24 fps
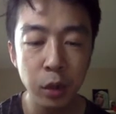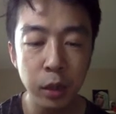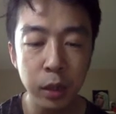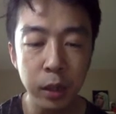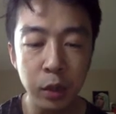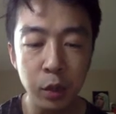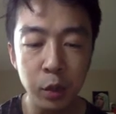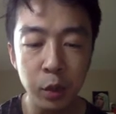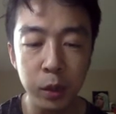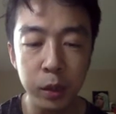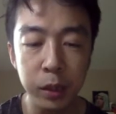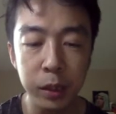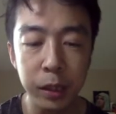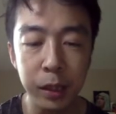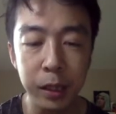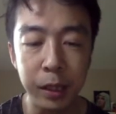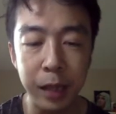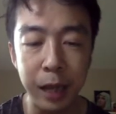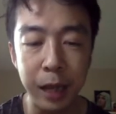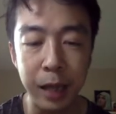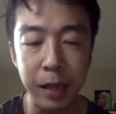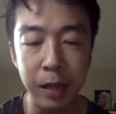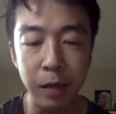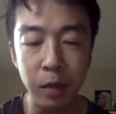để duy trì
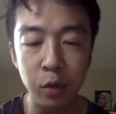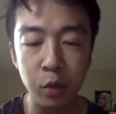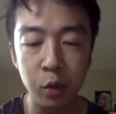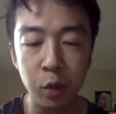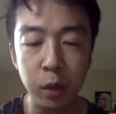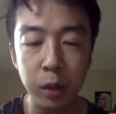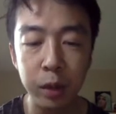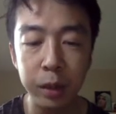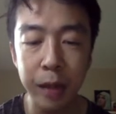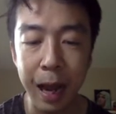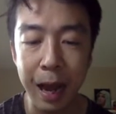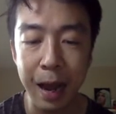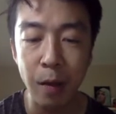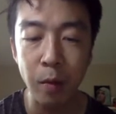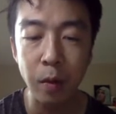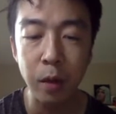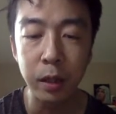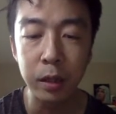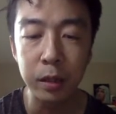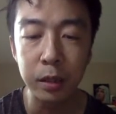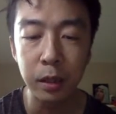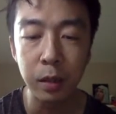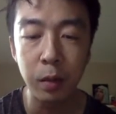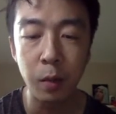cả hiệu suất cao
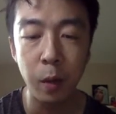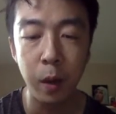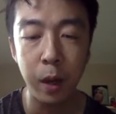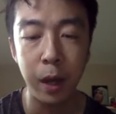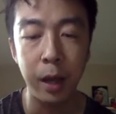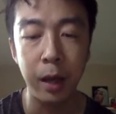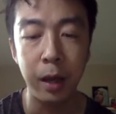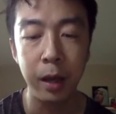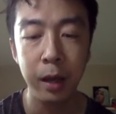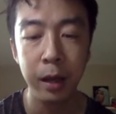lẫn sức khỏe,